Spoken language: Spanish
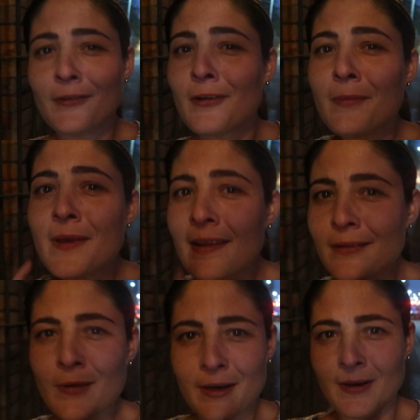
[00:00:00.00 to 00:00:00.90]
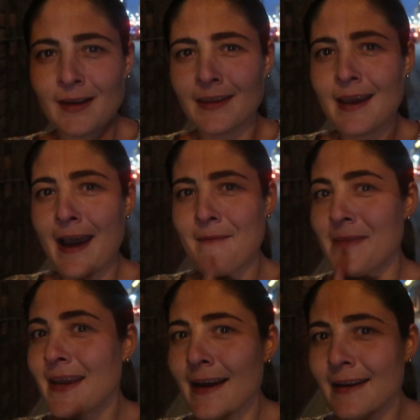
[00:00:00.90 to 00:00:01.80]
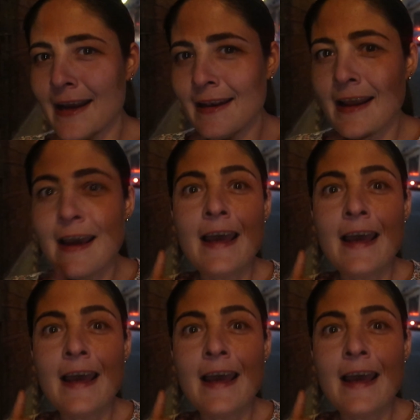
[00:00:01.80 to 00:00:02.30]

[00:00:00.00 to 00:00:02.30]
No olvides suscribirte a mi canal,